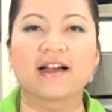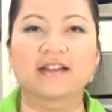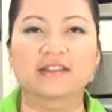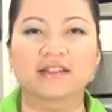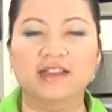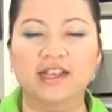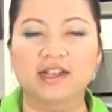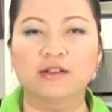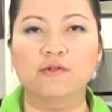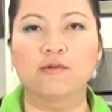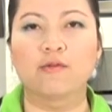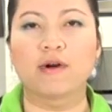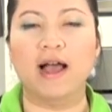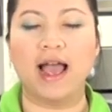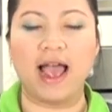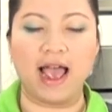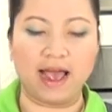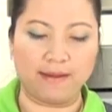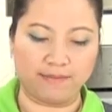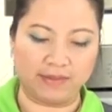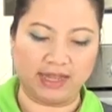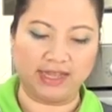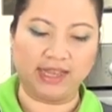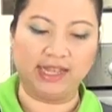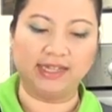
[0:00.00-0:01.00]
งที่ถูกห้า
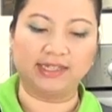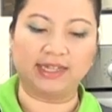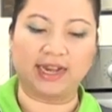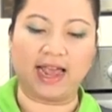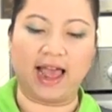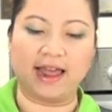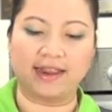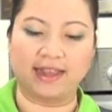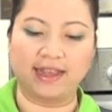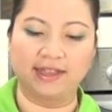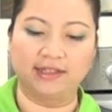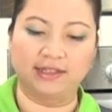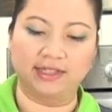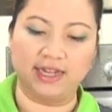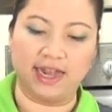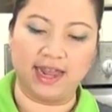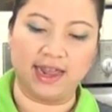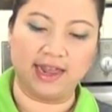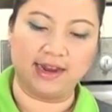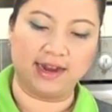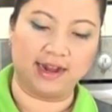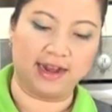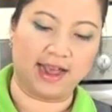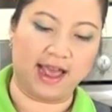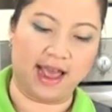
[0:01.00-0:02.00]
มในเทศกาลกินเจ
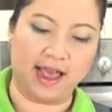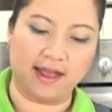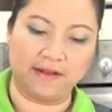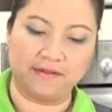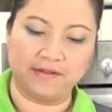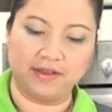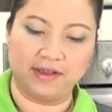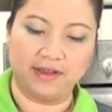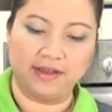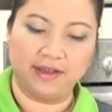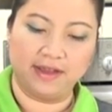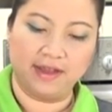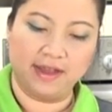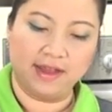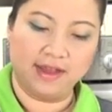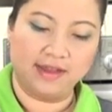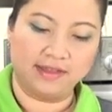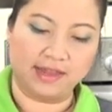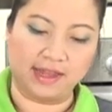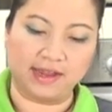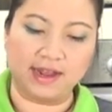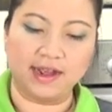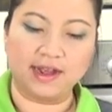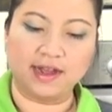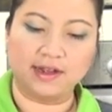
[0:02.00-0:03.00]
นะคะ
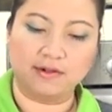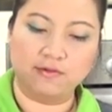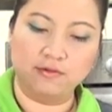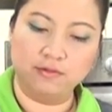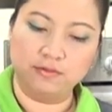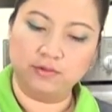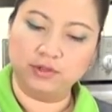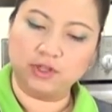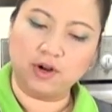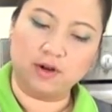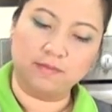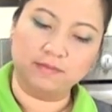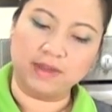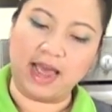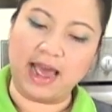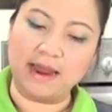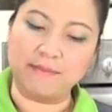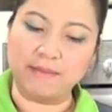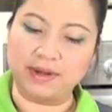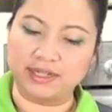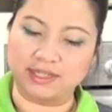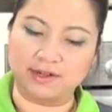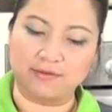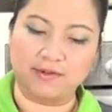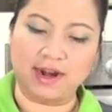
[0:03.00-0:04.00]
แต่ถ้าเกิดคุณผู้ชมทาน
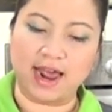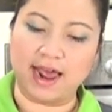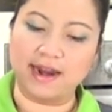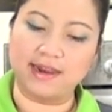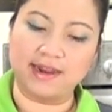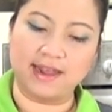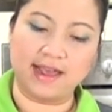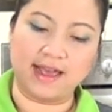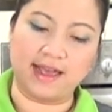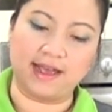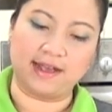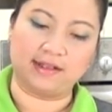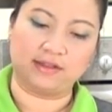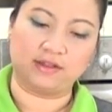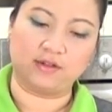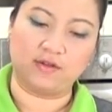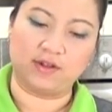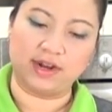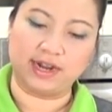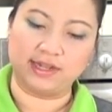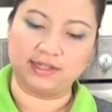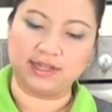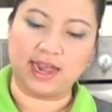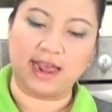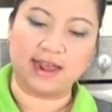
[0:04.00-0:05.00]
มังสวิรัติเนี่ยตั
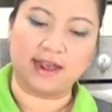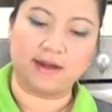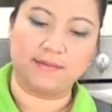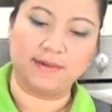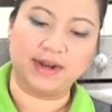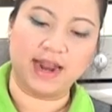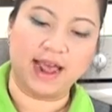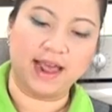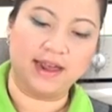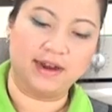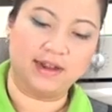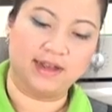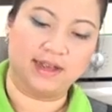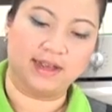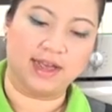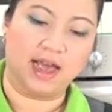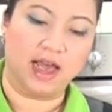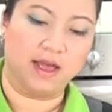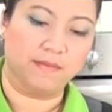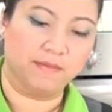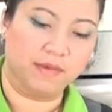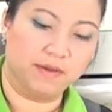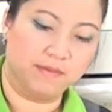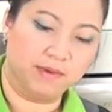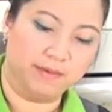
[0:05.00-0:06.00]
วนั้นใส่เข้าไปได้เลย
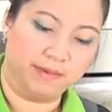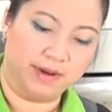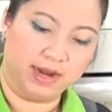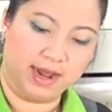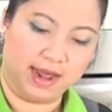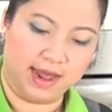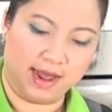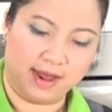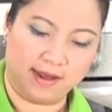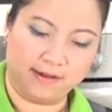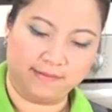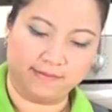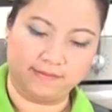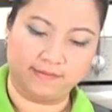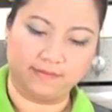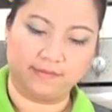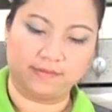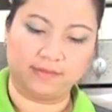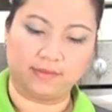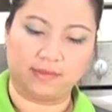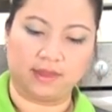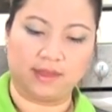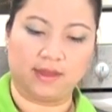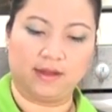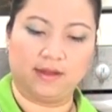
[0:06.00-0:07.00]
ค่ะไม่มีปัญหา
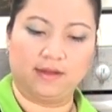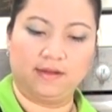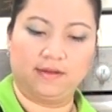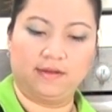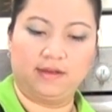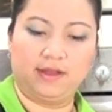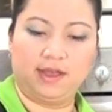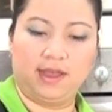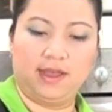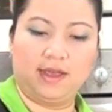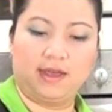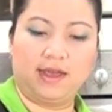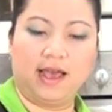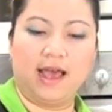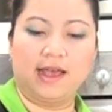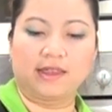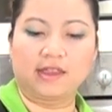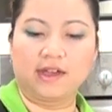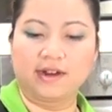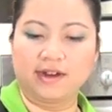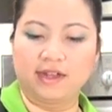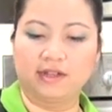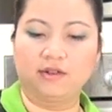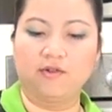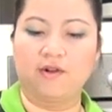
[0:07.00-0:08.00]
โอเคค่ะ
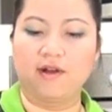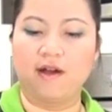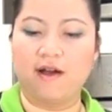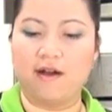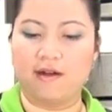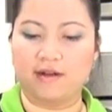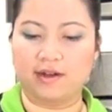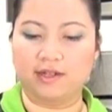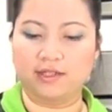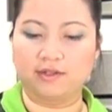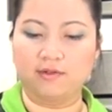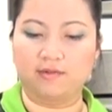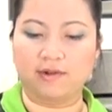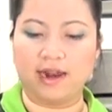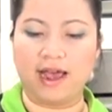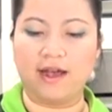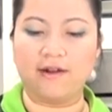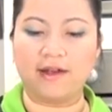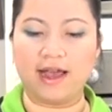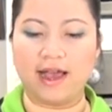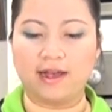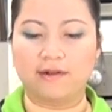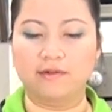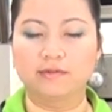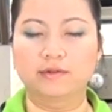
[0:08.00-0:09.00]
ตอนนี้ถั่วงอกก็สุกแล้ว
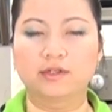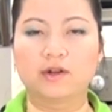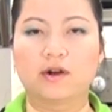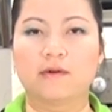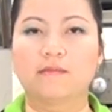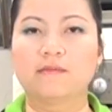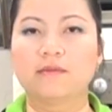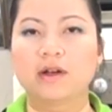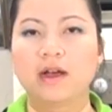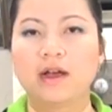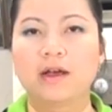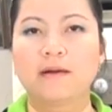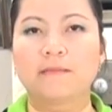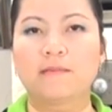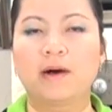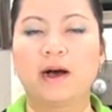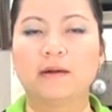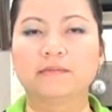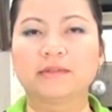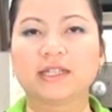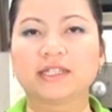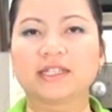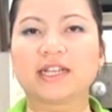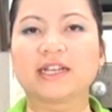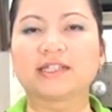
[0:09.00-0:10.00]
ค่ะคุณผู้ชมพร้อ
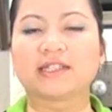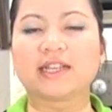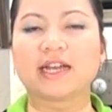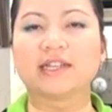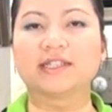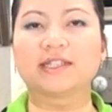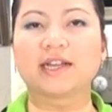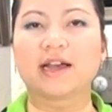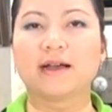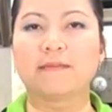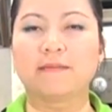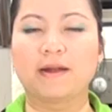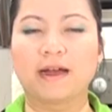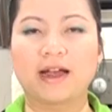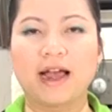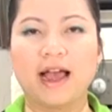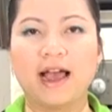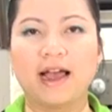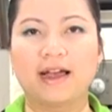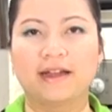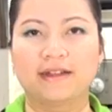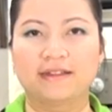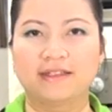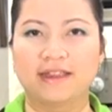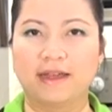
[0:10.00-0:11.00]
มจะจัดจานเสิร์ฟแล้ว
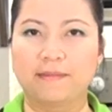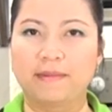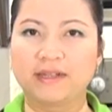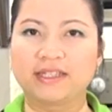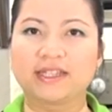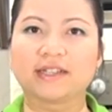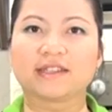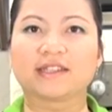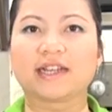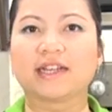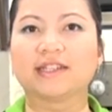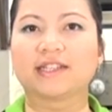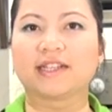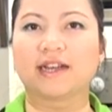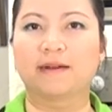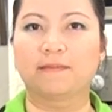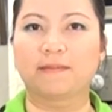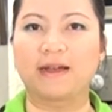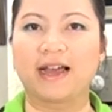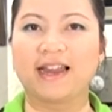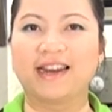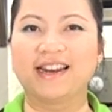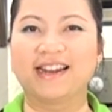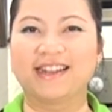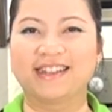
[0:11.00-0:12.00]
ค่ะเดี๋ยวไปจัดจานเสิร์ฟ
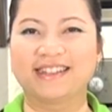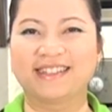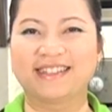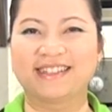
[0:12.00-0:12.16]
กัน